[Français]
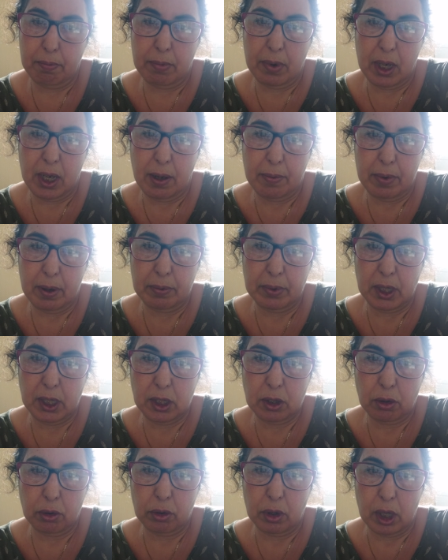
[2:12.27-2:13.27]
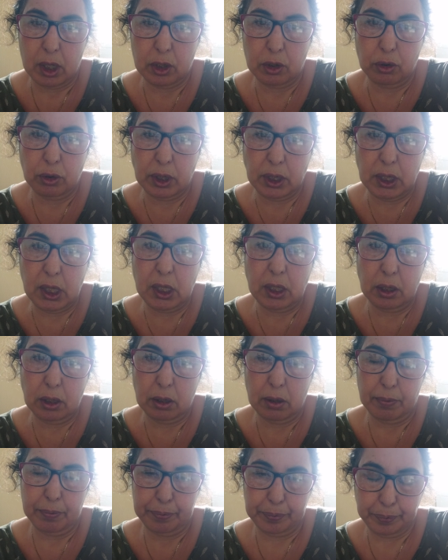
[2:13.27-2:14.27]
Madame la ministre de la
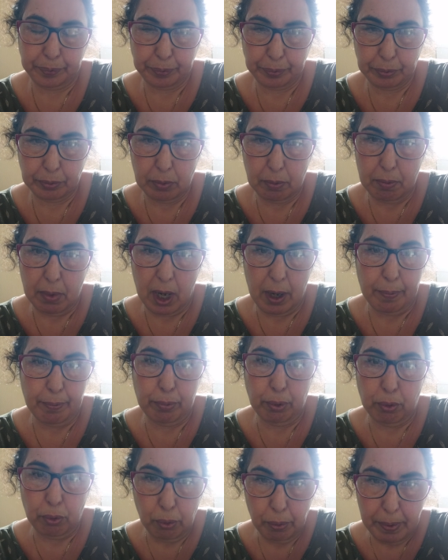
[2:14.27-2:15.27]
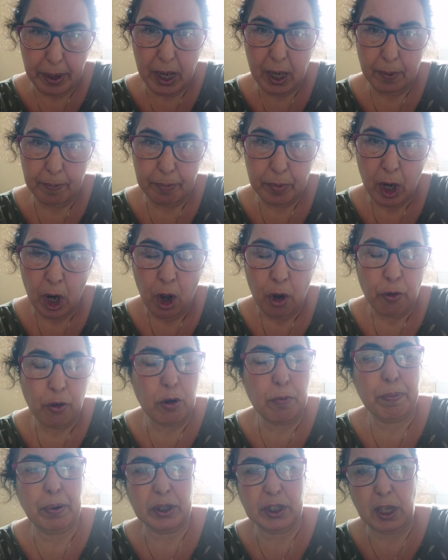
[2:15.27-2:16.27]
Justice, Madame Bouloubé,
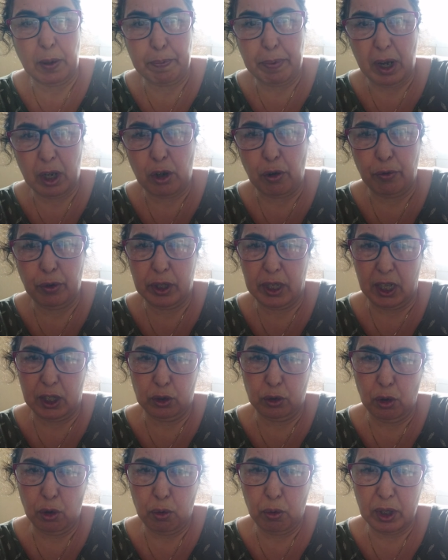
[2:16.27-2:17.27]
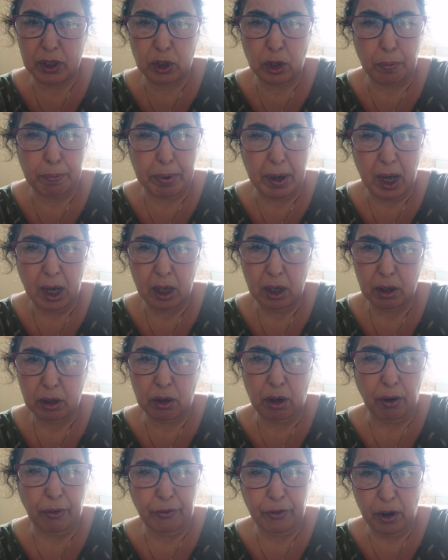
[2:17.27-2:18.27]
vous ne pensez pas que vos textes de loi ne sont pas
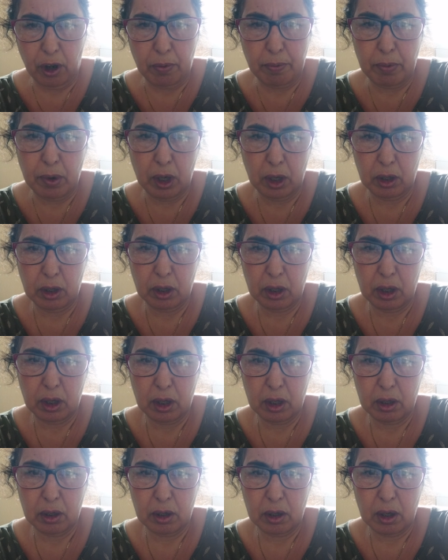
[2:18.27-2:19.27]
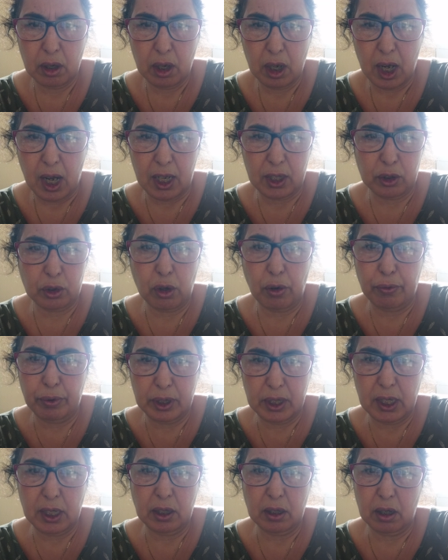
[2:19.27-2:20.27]
conformes à ce que
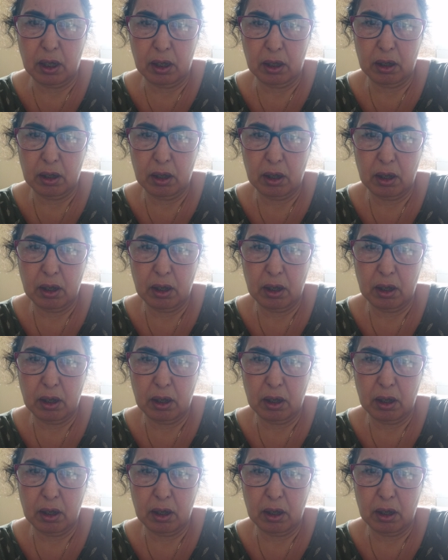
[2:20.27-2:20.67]
vous dites